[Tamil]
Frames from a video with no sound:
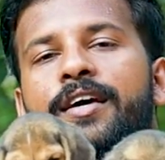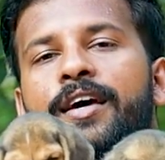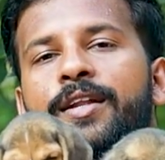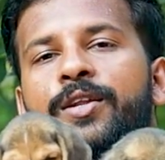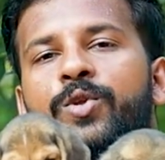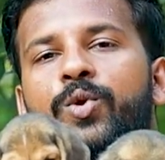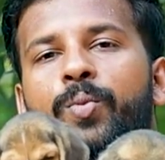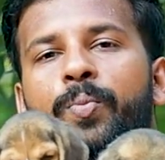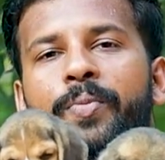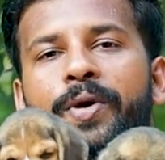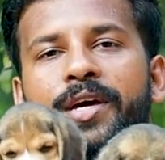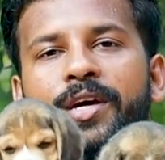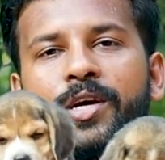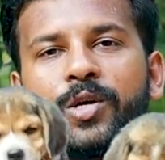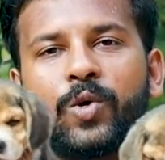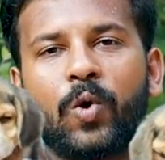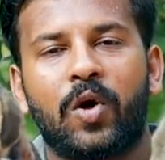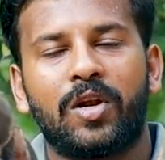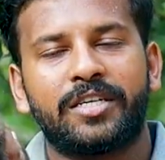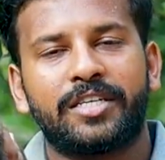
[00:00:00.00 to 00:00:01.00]
அண்ட் ரொம்ப
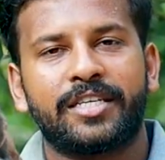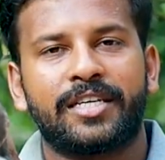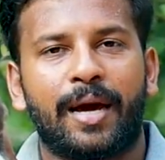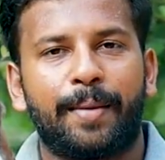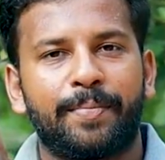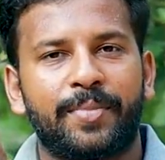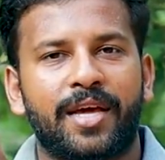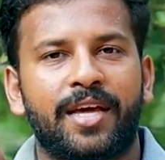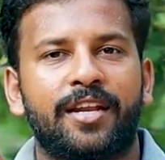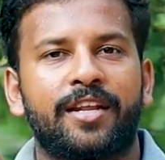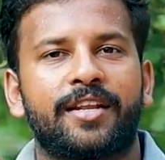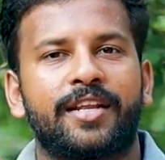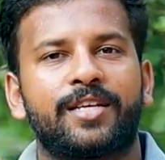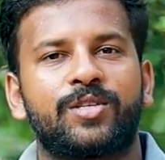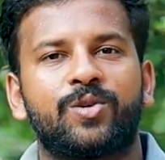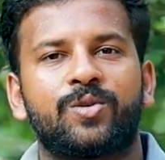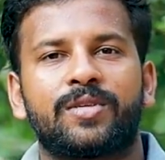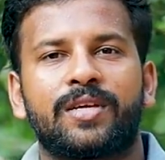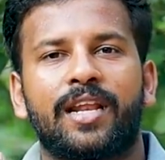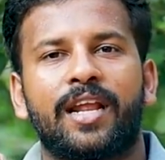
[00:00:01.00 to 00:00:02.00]
குவாலிட்டி கம்மியான
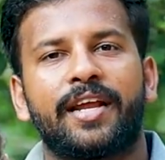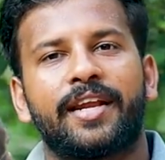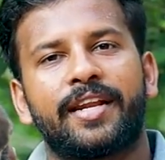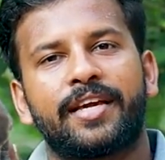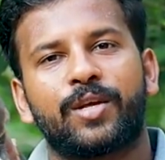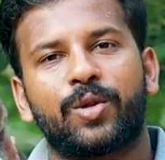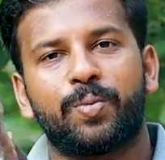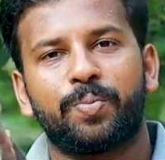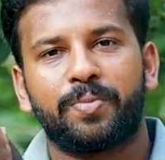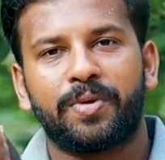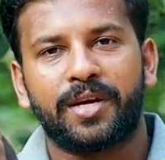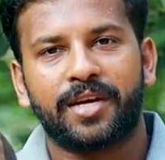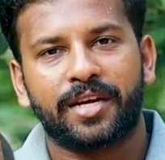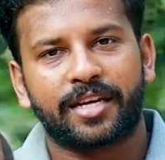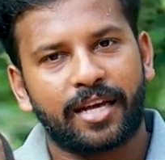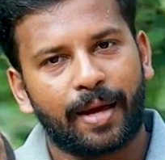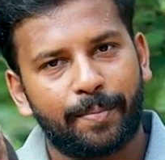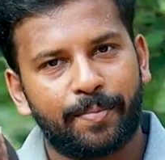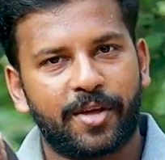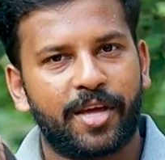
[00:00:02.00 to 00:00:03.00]
ரேஷியோஸ் எல்லாம் இன்றைக்கி ரொம்ப
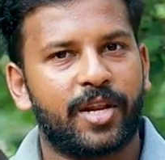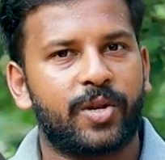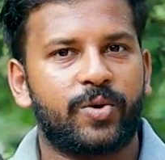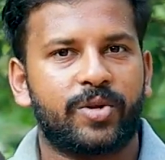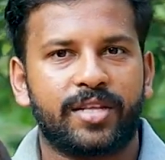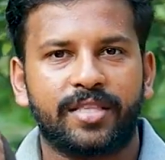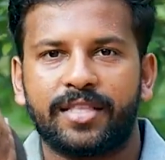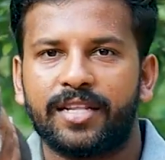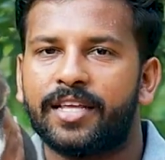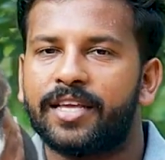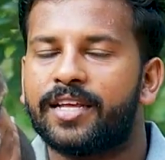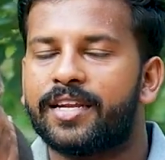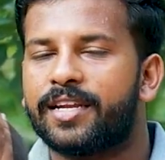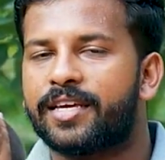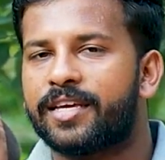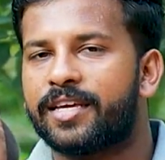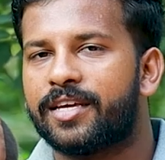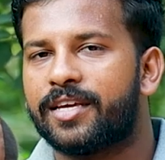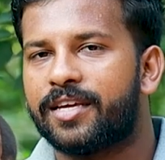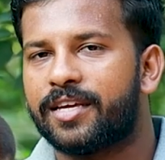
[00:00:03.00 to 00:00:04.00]
கம்மியான ஒரு இதுலேயே
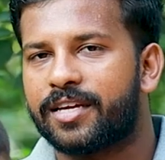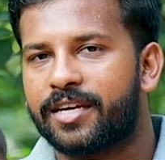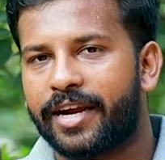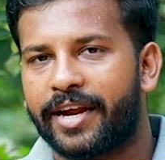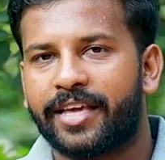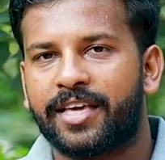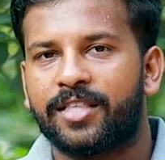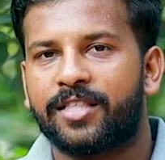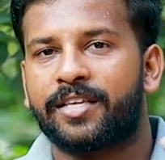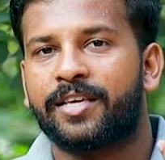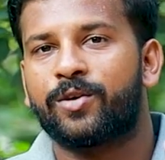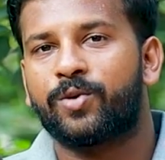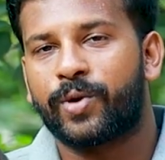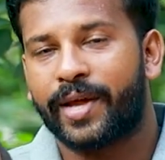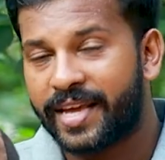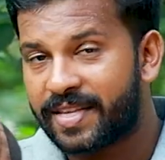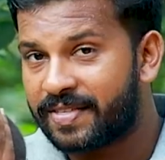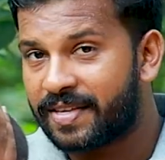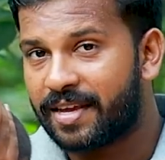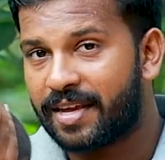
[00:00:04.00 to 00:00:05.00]
இன்றைக்கி கிடைக்கிது
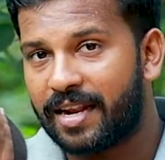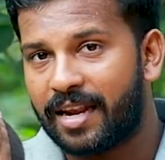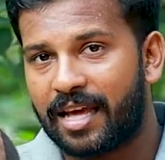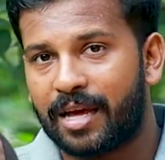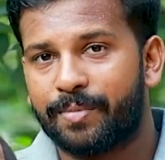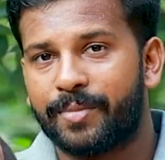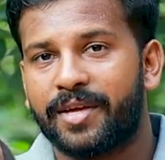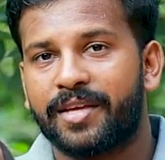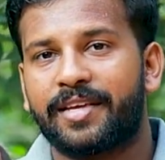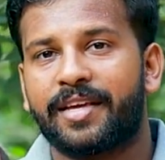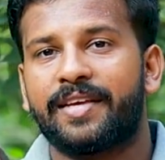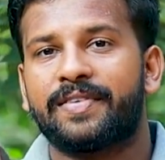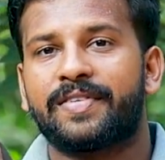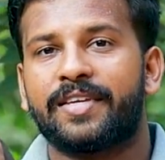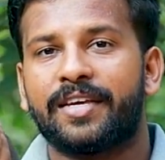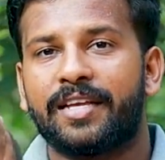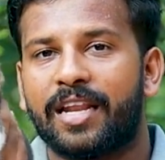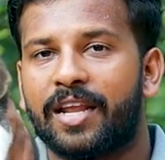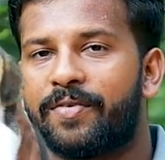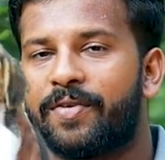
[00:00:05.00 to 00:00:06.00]
கேசிஐ இல்லாமல்
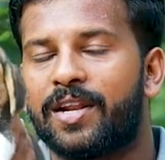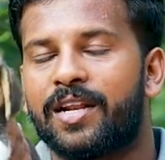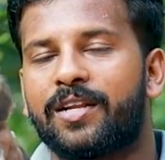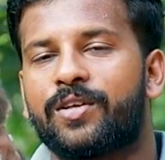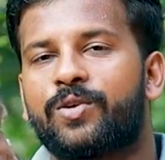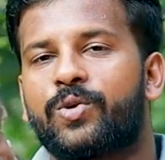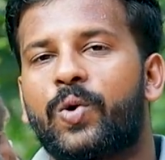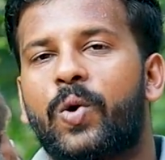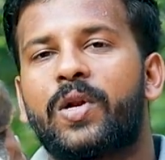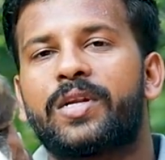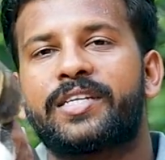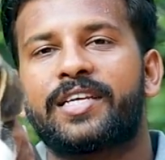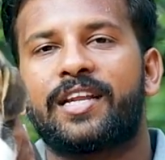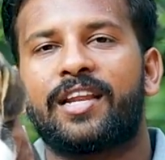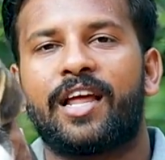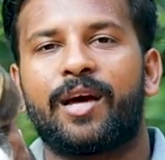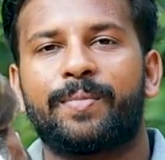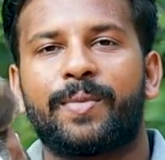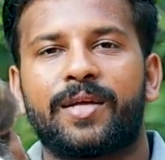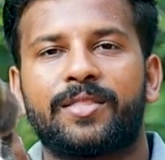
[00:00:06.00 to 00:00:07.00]
கேசிஐ லெவல் குவாலிட்டி
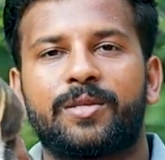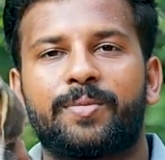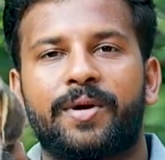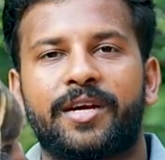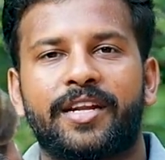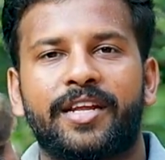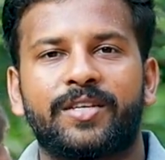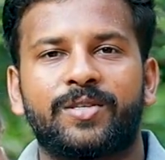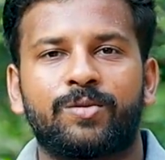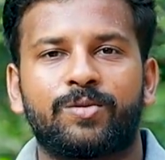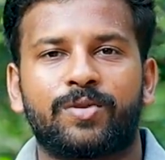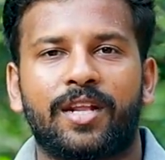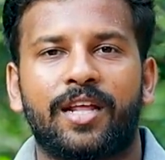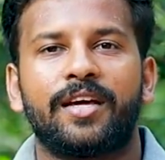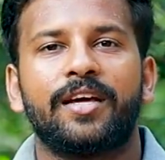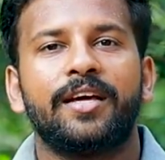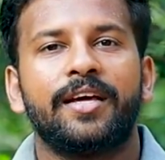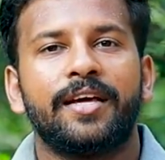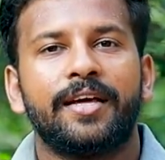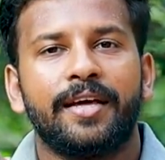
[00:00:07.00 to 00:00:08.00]
இல்லாமல் அந்த மாதிரி ரேஷியோஸ் எல்லாம்